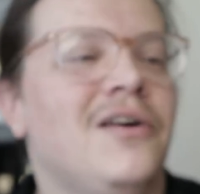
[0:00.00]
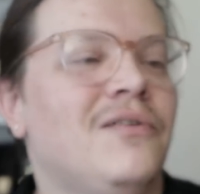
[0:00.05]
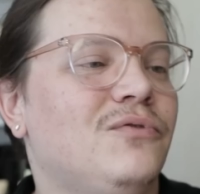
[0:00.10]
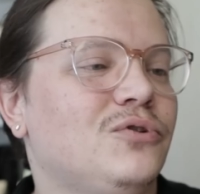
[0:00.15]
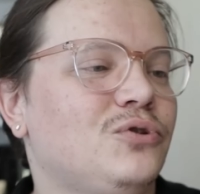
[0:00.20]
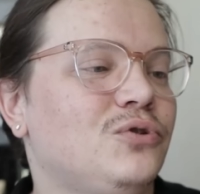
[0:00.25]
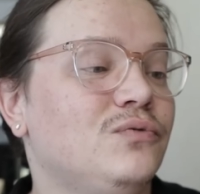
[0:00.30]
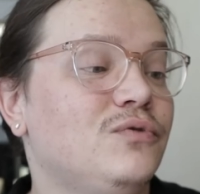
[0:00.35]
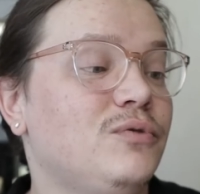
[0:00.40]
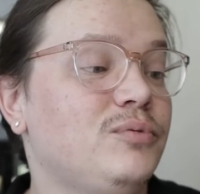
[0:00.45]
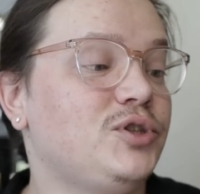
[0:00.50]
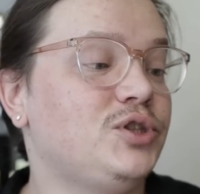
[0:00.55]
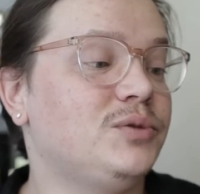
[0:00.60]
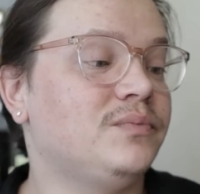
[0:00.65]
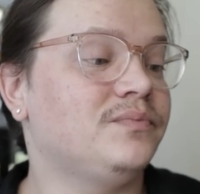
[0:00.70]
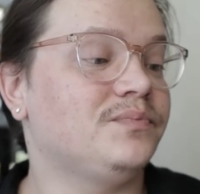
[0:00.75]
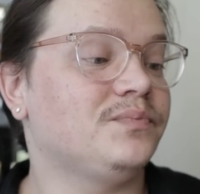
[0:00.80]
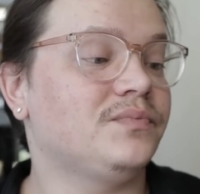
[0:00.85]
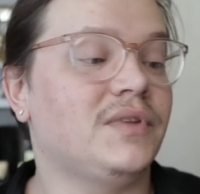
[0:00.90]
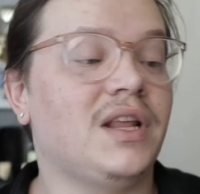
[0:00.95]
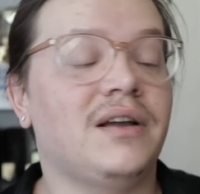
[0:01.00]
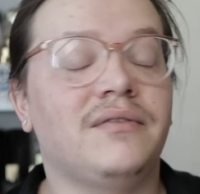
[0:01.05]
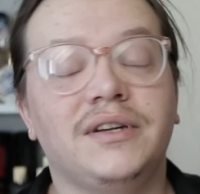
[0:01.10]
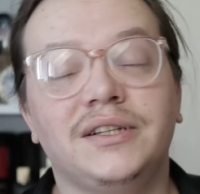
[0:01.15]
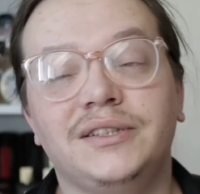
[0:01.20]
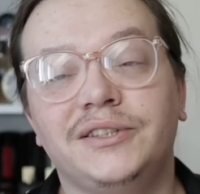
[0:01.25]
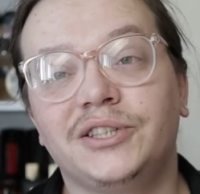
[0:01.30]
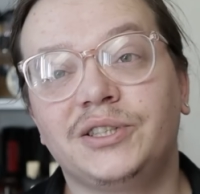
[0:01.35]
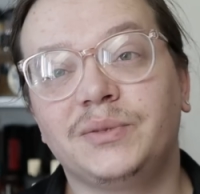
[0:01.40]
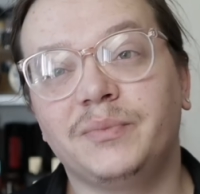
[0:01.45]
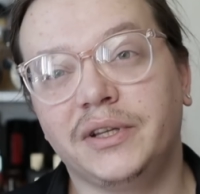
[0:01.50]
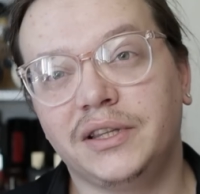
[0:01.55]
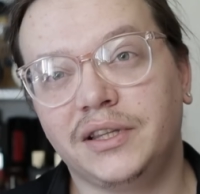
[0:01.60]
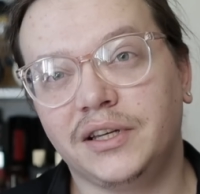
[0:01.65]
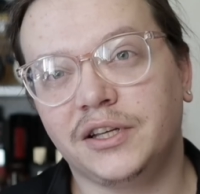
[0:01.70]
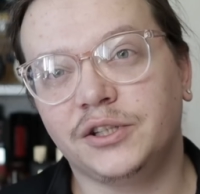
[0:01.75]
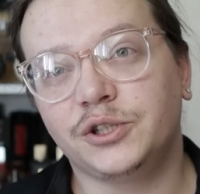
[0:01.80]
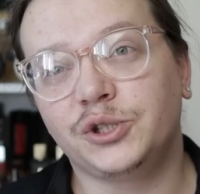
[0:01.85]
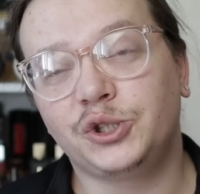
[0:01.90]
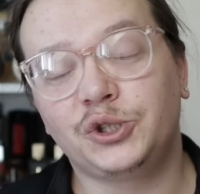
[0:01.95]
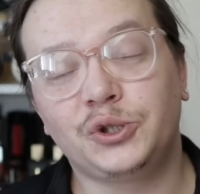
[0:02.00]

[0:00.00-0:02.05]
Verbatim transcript: Вот, ну, в общем, давайте смотреть,